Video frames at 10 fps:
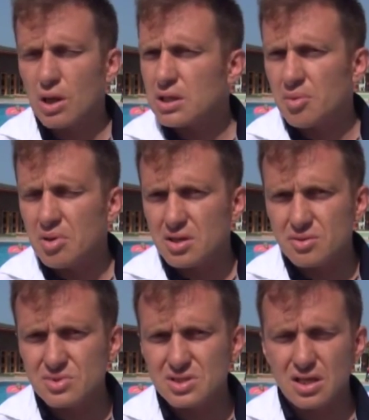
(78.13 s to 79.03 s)

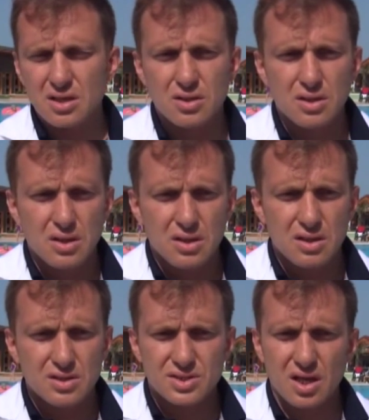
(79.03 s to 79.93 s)
Konaklamalarımızda
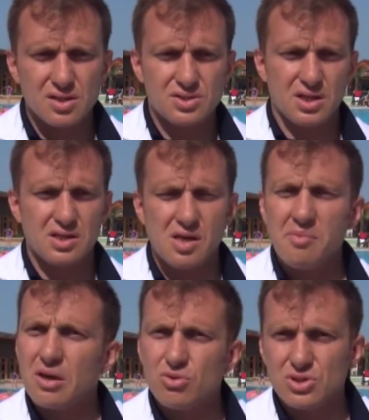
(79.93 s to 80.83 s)
e, sadece
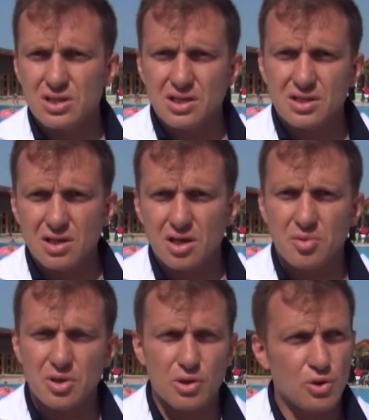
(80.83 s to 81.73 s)
yemek ücretleri
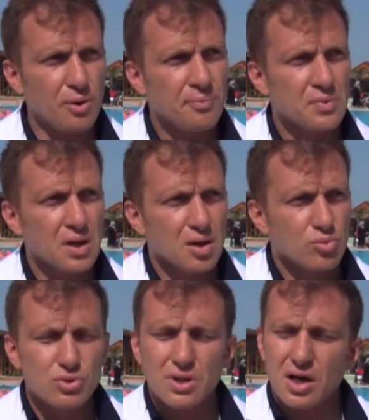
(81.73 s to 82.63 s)
talep ediliyor.
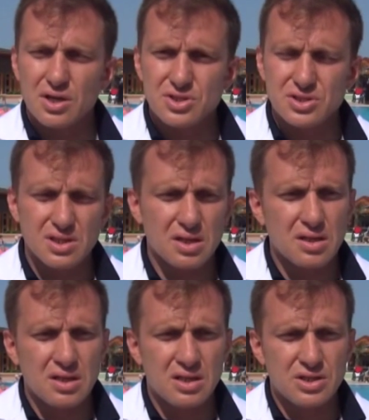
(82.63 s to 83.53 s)
Bunun haricinde
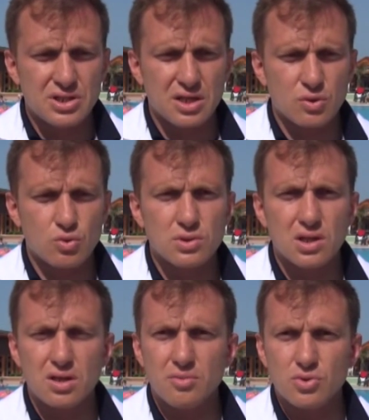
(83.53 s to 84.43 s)
e, içeride
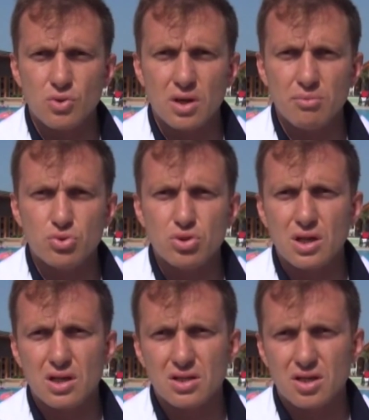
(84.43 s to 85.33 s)
kullanılabilir olan
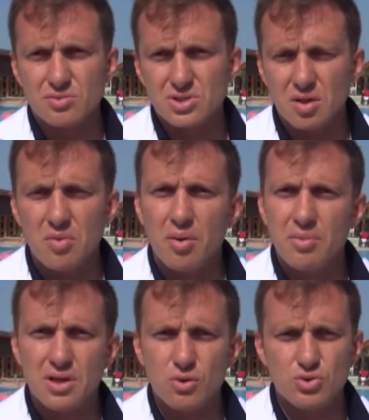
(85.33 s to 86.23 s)
bütün alanlarımız
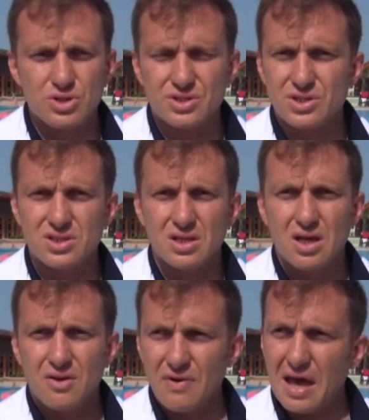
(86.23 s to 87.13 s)
tamamıyla ücretsiz
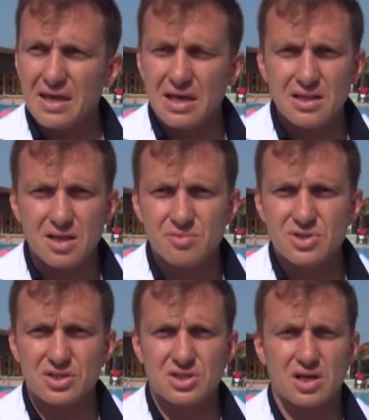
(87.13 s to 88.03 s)
ve
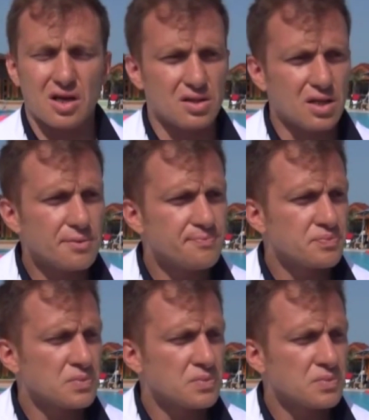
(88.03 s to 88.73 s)
engellerimize açık alanlar.